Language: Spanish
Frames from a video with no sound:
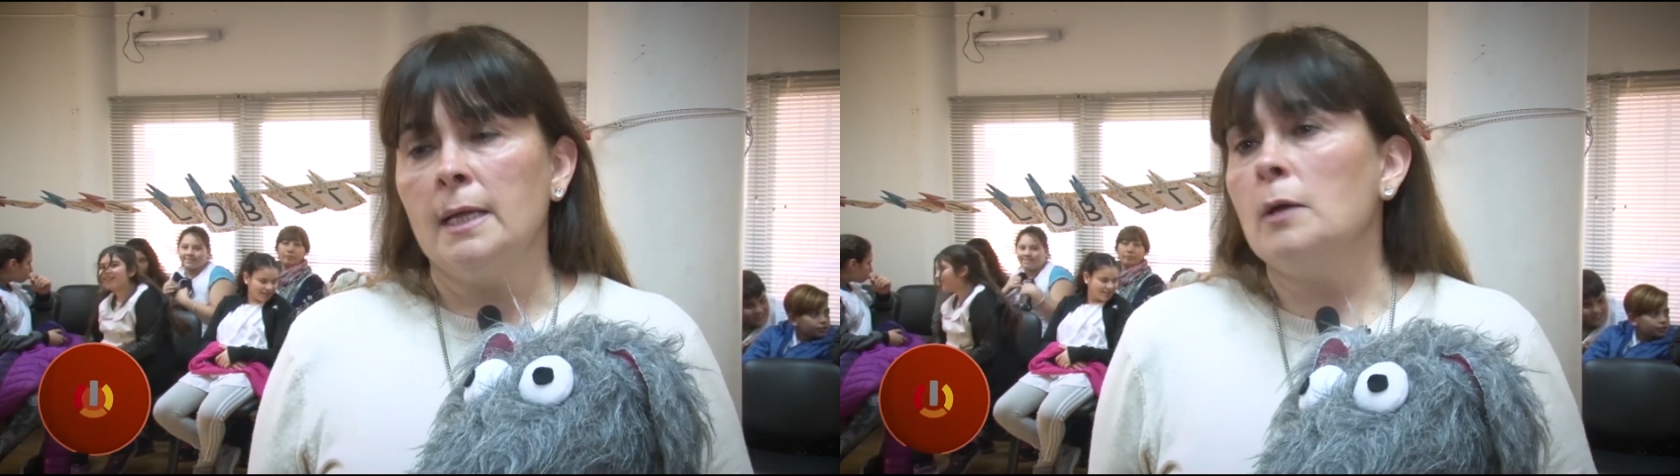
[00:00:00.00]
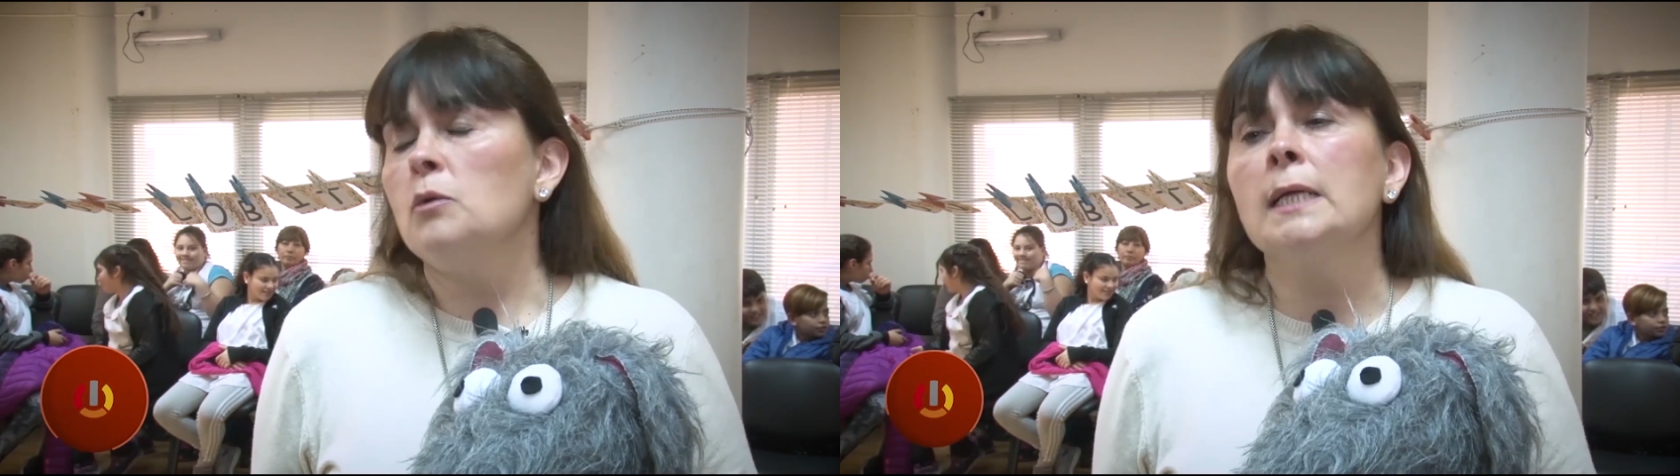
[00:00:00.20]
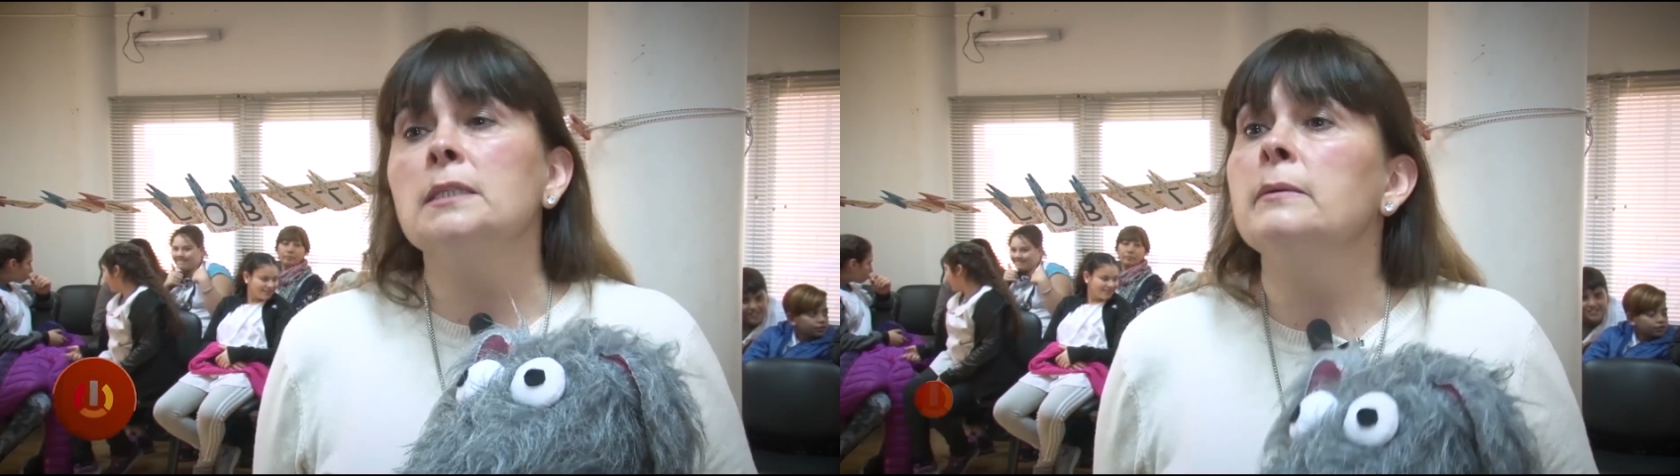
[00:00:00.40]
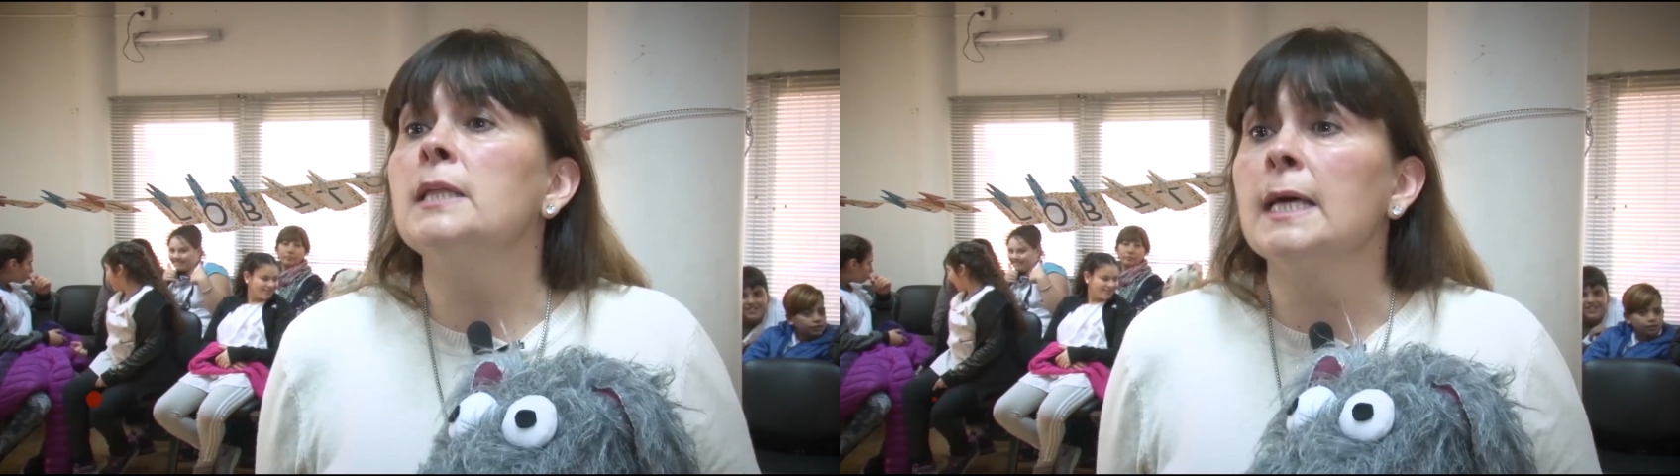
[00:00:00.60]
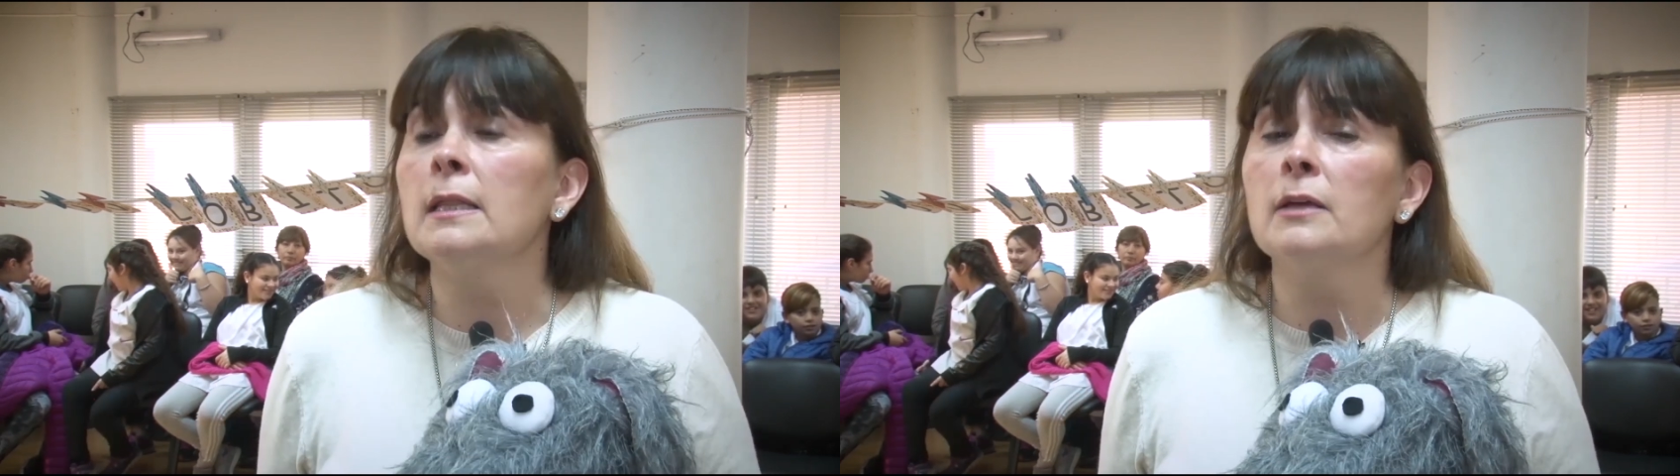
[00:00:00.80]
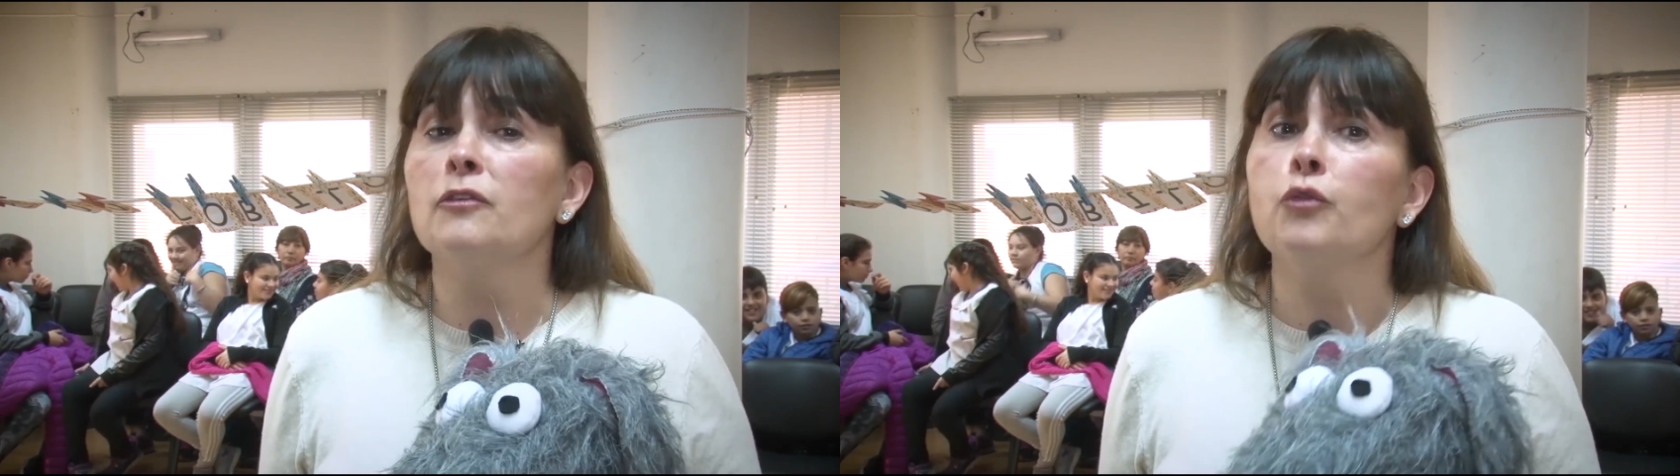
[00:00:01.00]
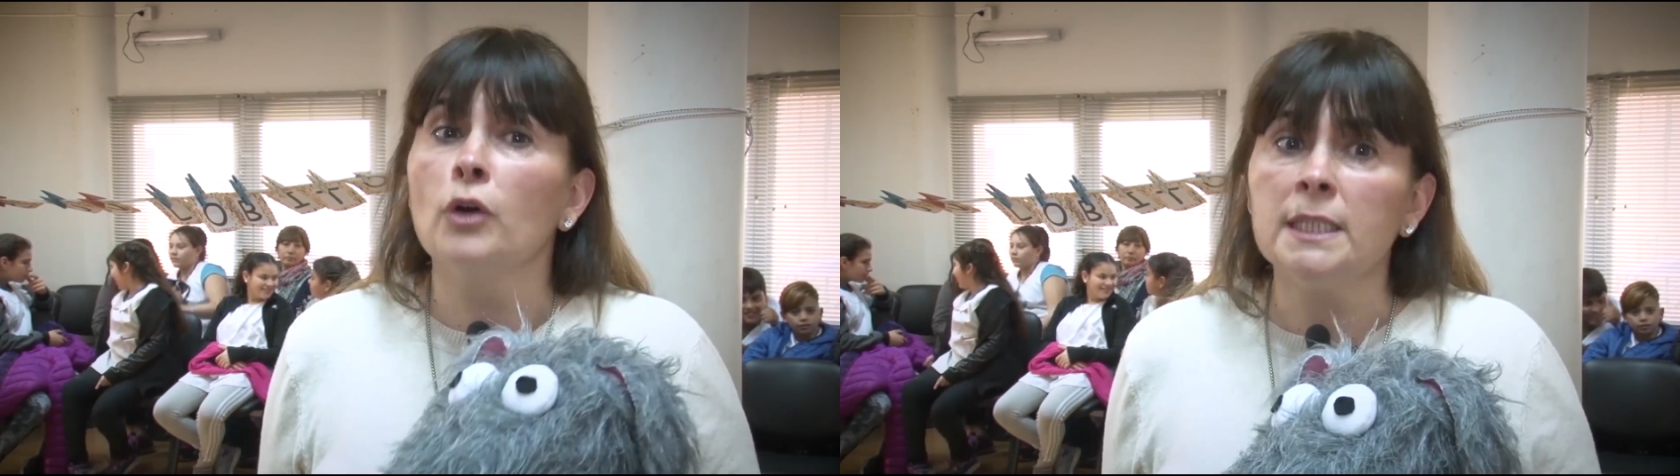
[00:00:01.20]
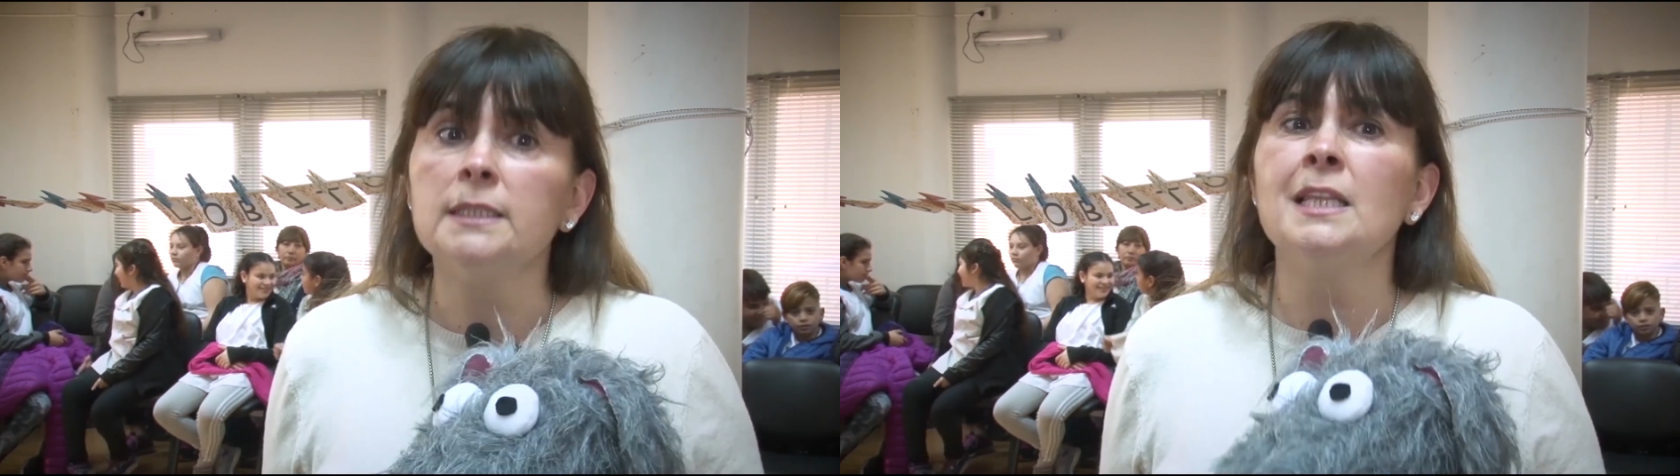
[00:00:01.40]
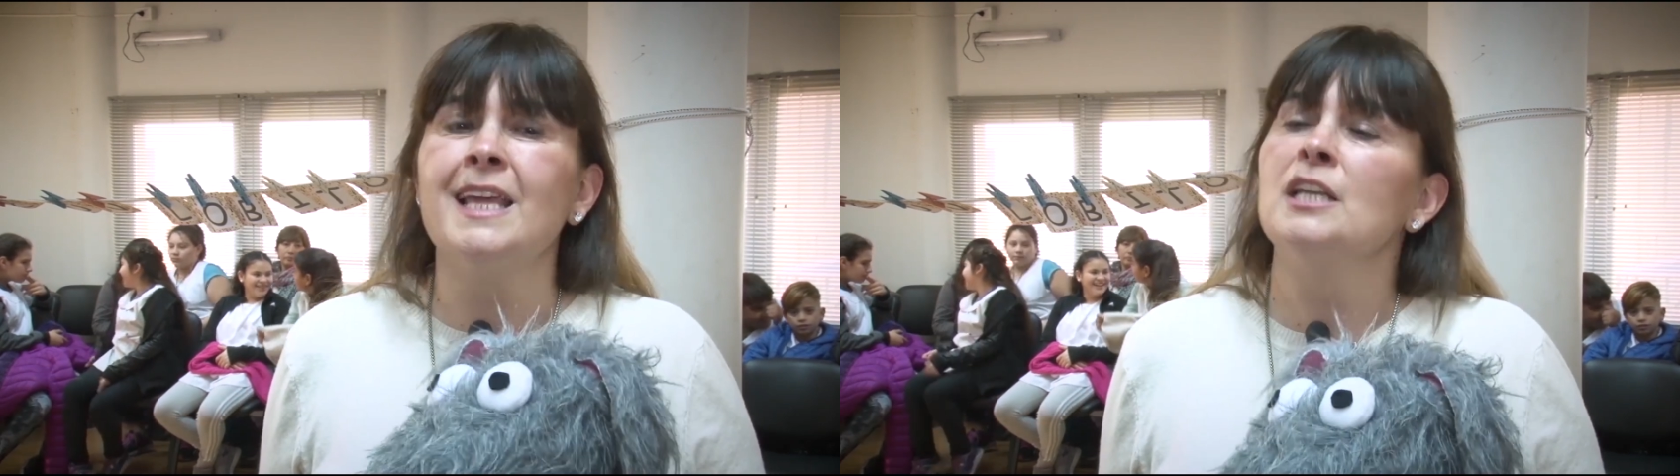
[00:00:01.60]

Es una actividad fuerte de